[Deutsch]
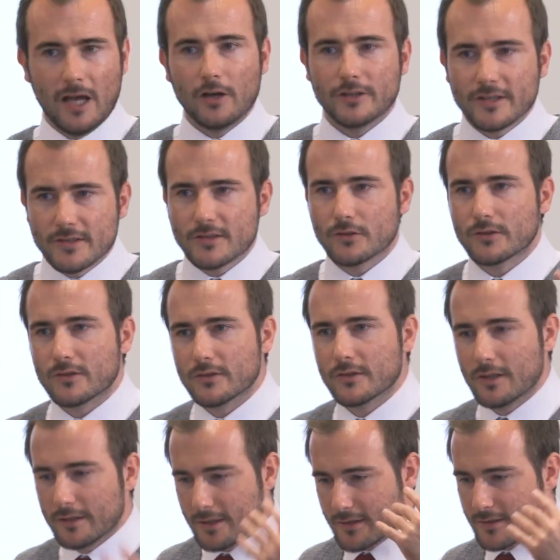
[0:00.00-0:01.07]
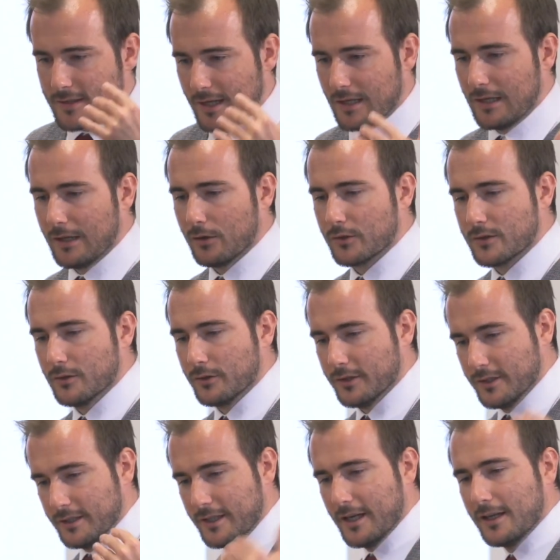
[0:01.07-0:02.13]
Ja, und das ist sozusagen, das ist die Erklärungslücke,
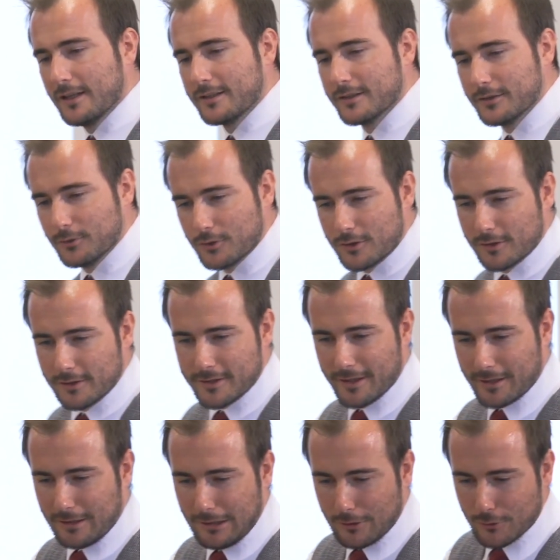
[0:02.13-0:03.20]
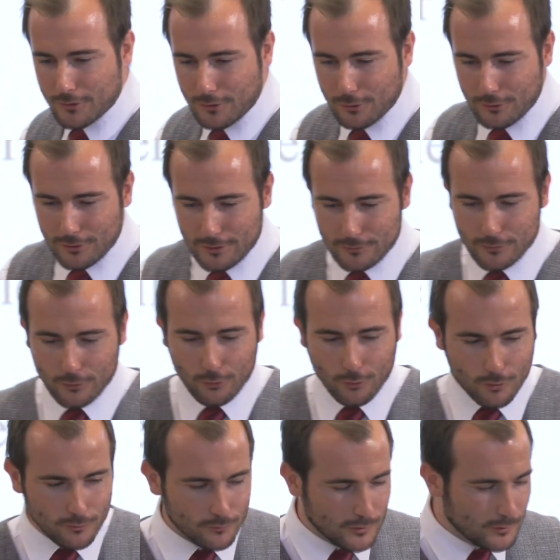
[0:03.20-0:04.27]
die jährliche durchschnittliche Erklärungslücke, die wir
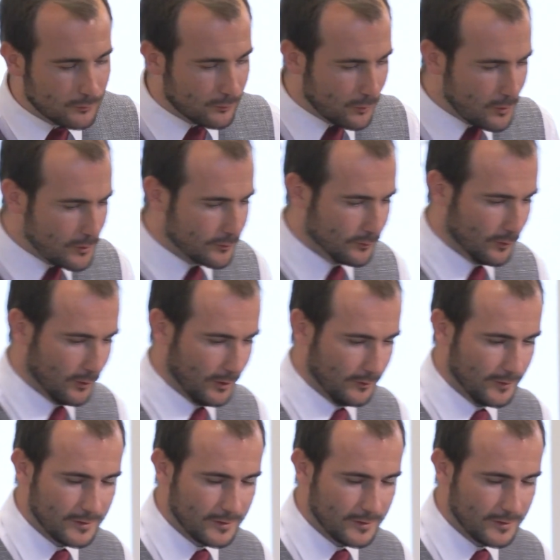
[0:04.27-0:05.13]
irgendwie füllen wollen.